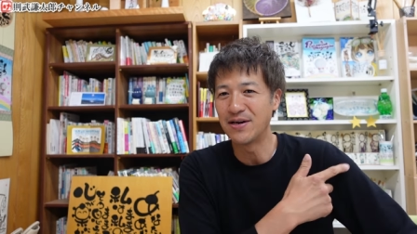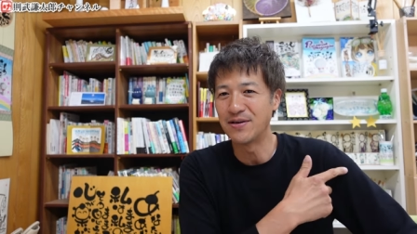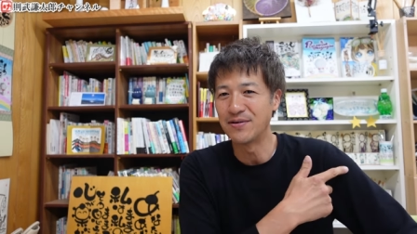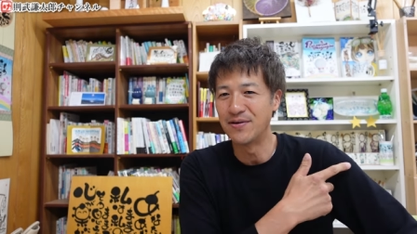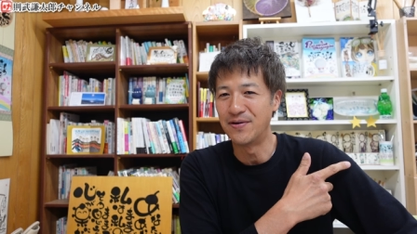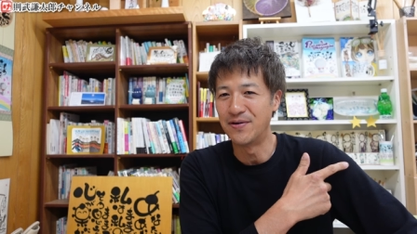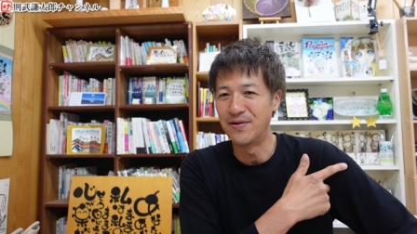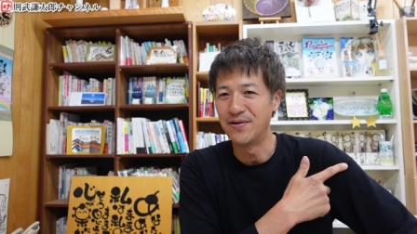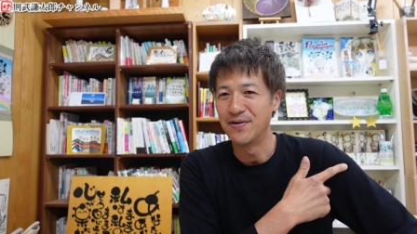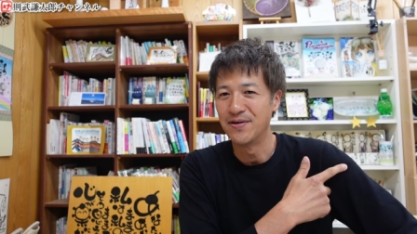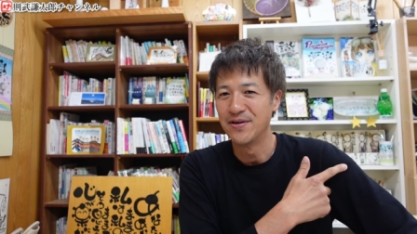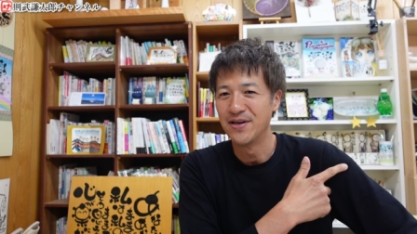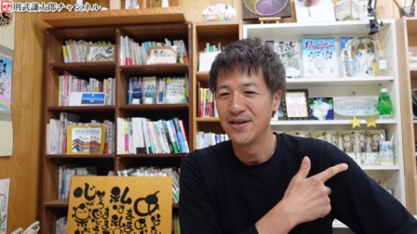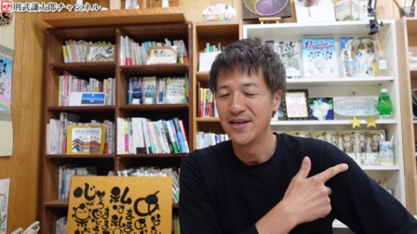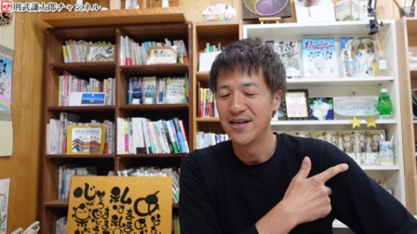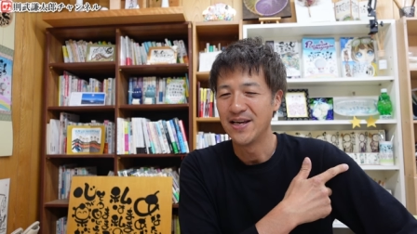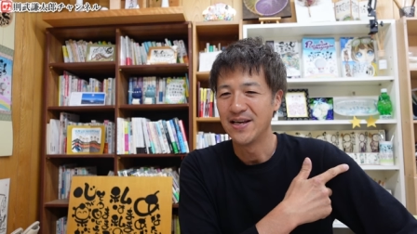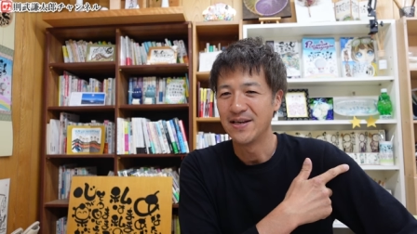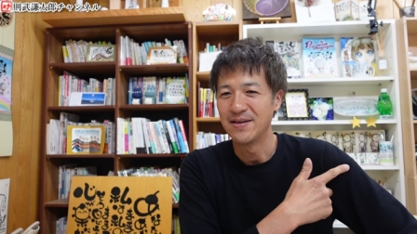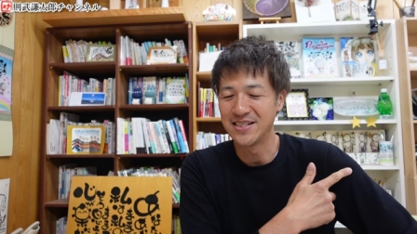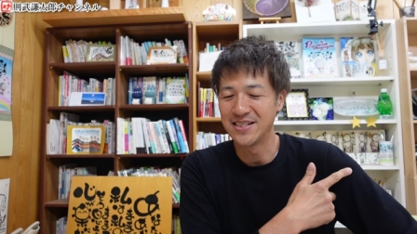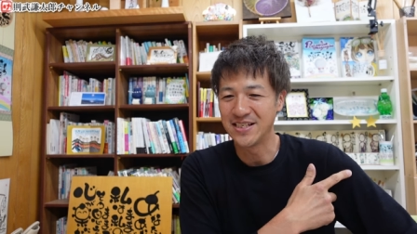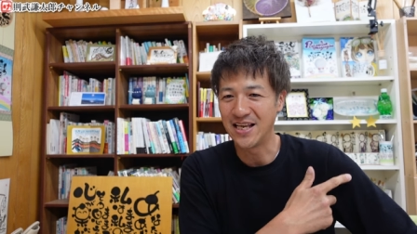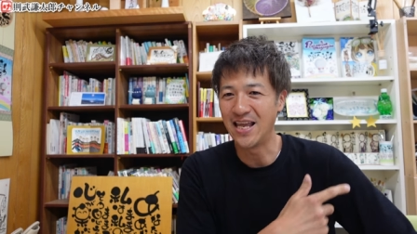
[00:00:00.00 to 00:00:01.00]
の
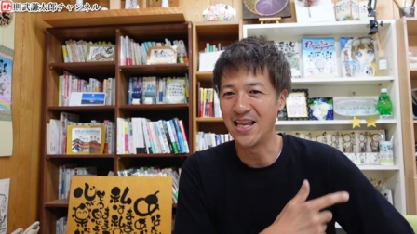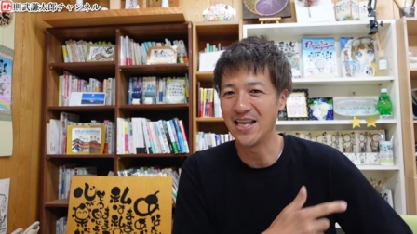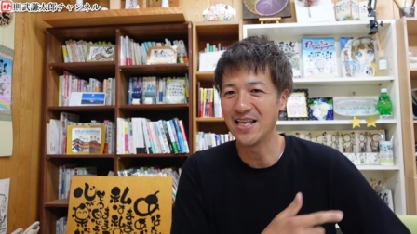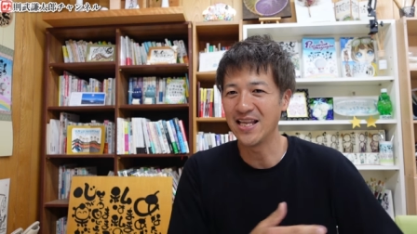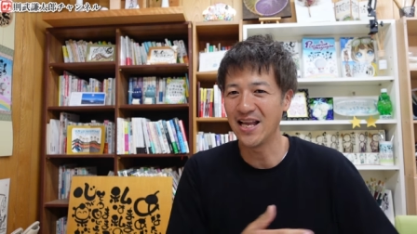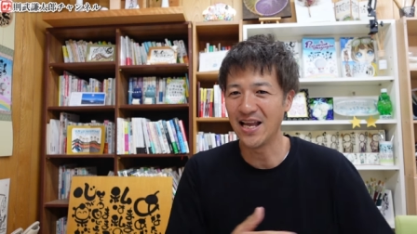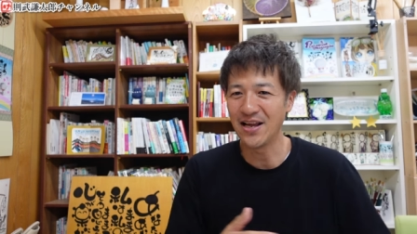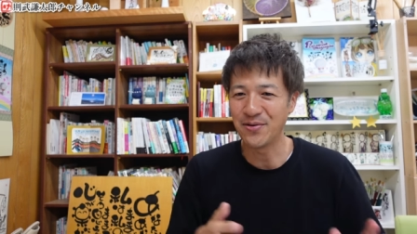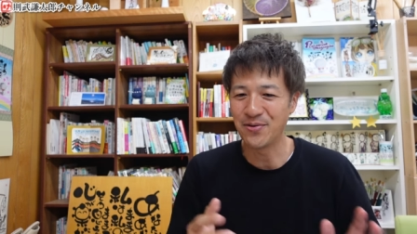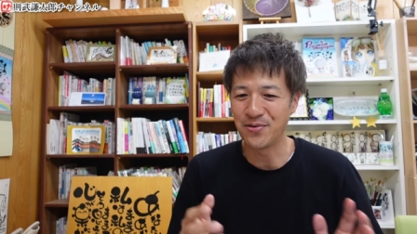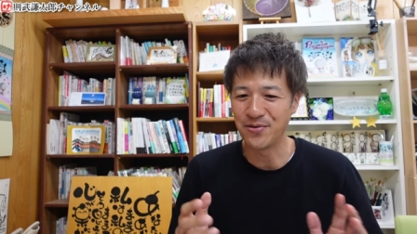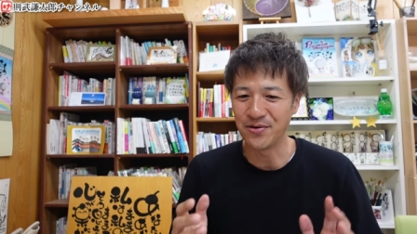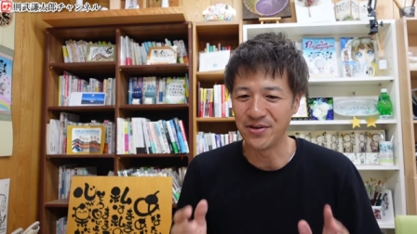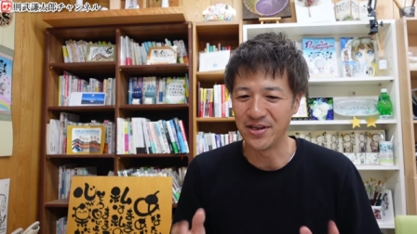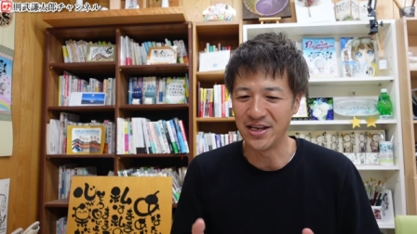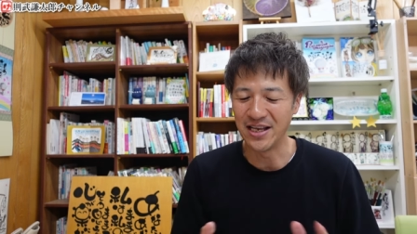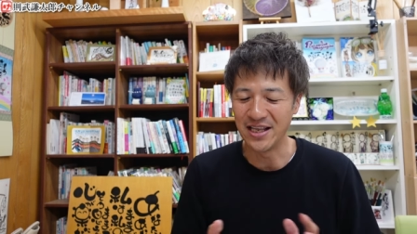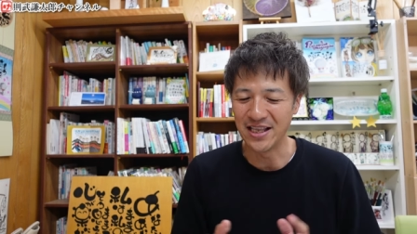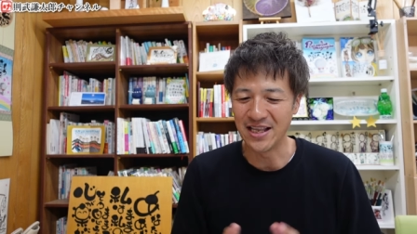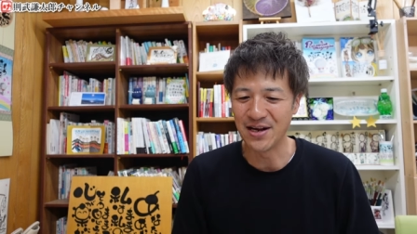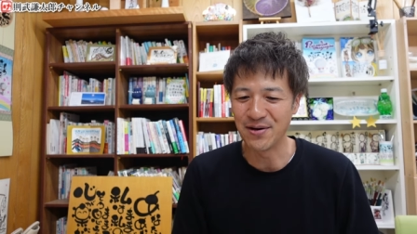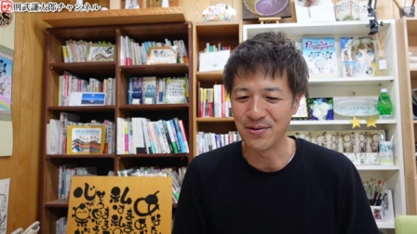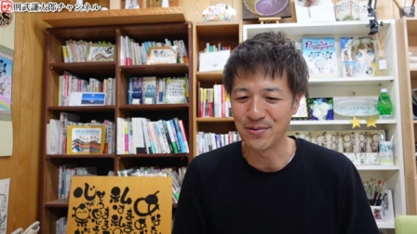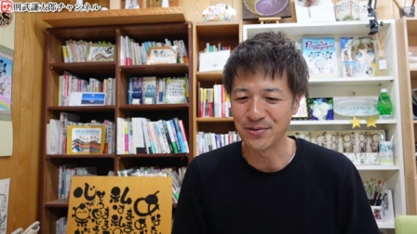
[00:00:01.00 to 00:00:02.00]
治験大国
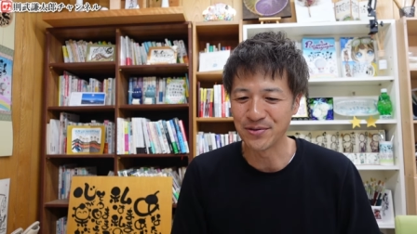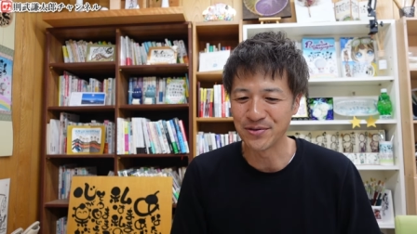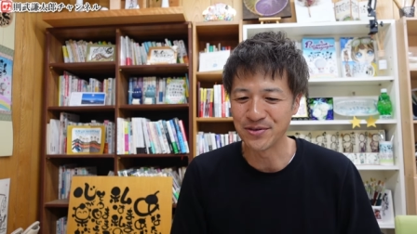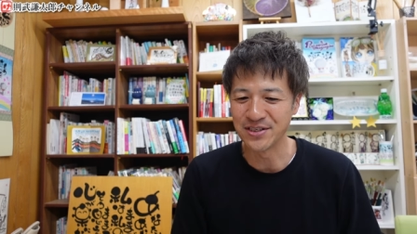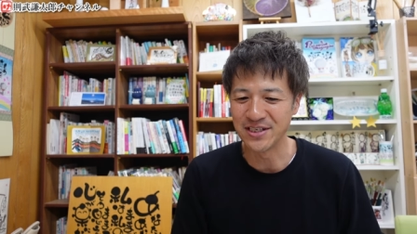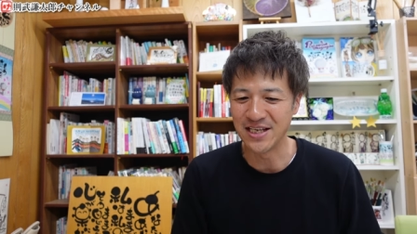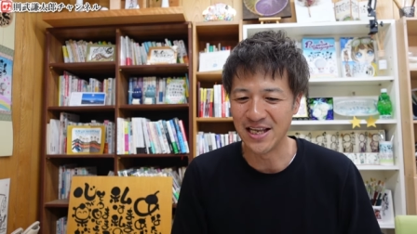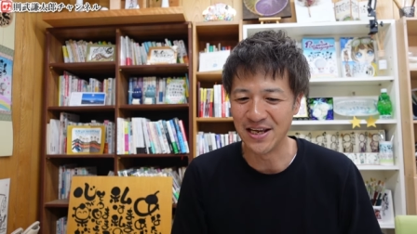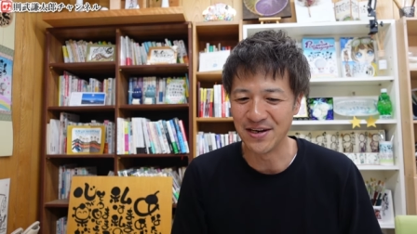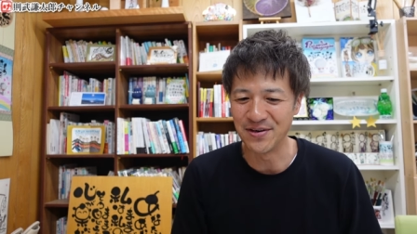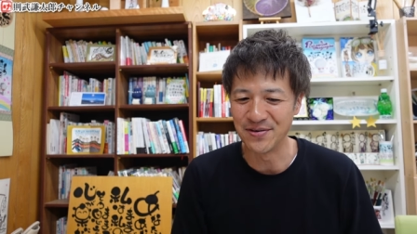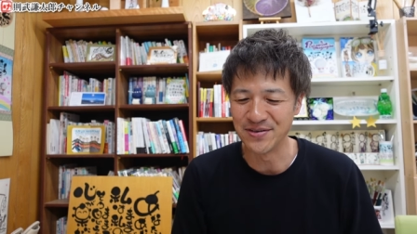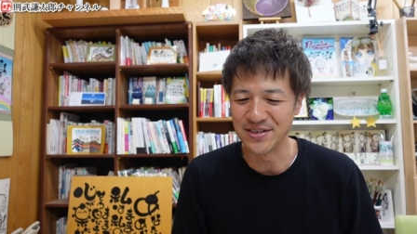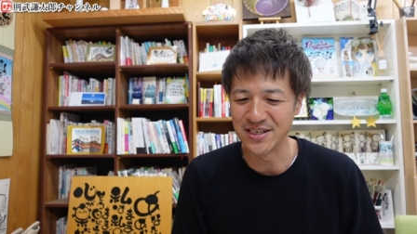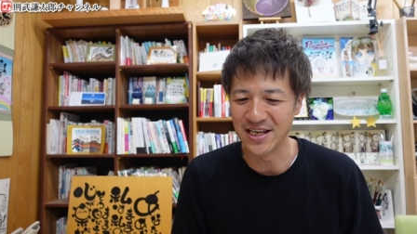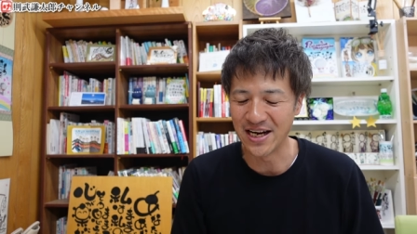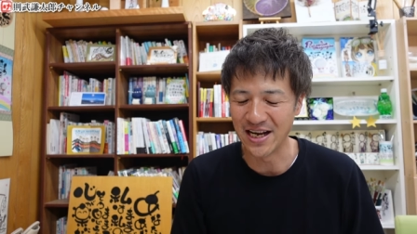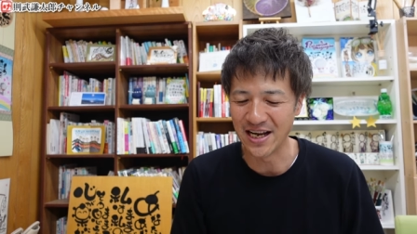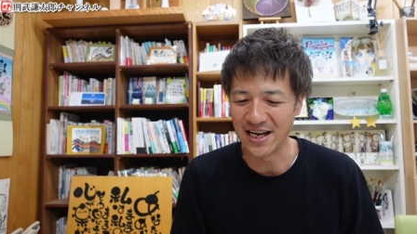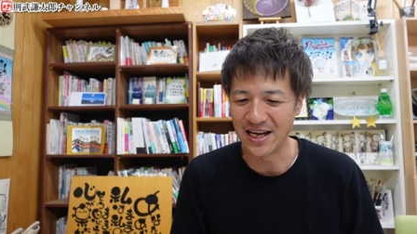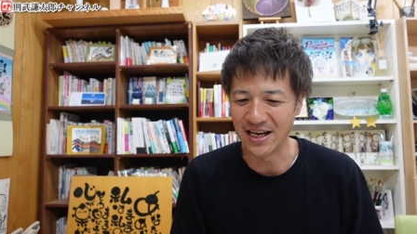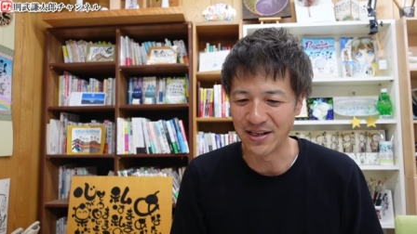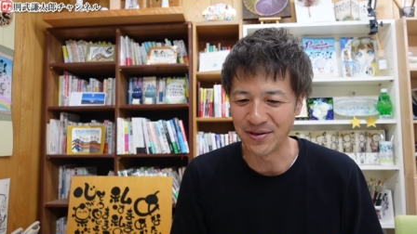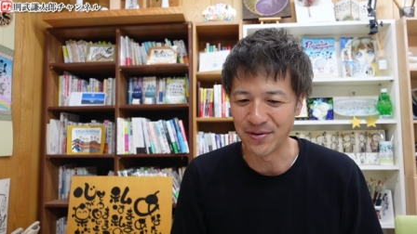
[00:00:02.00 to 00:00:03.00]
になろうとしているんじゃ
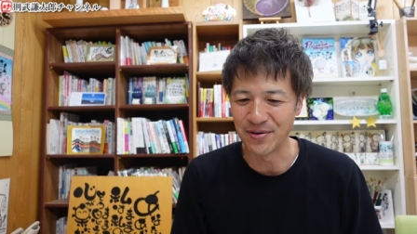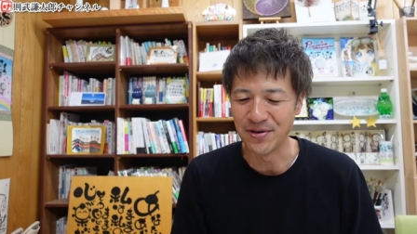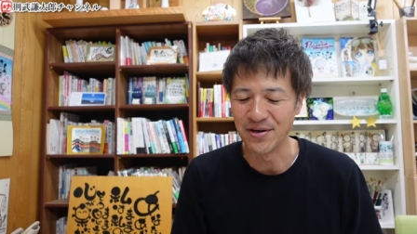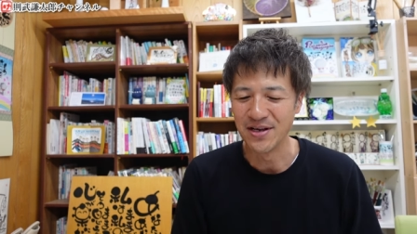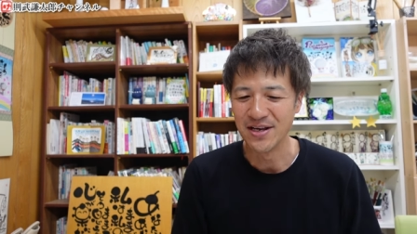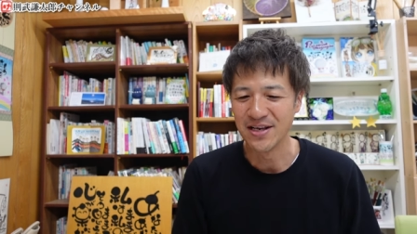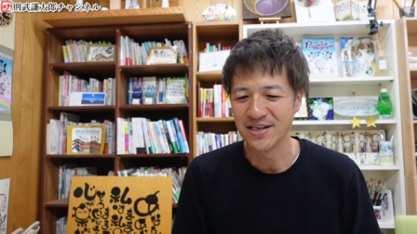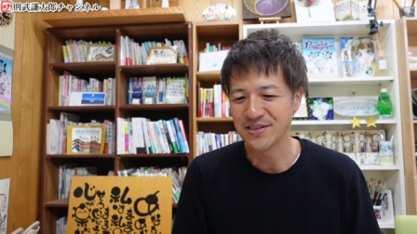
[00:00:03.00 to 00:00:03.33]
ないかと。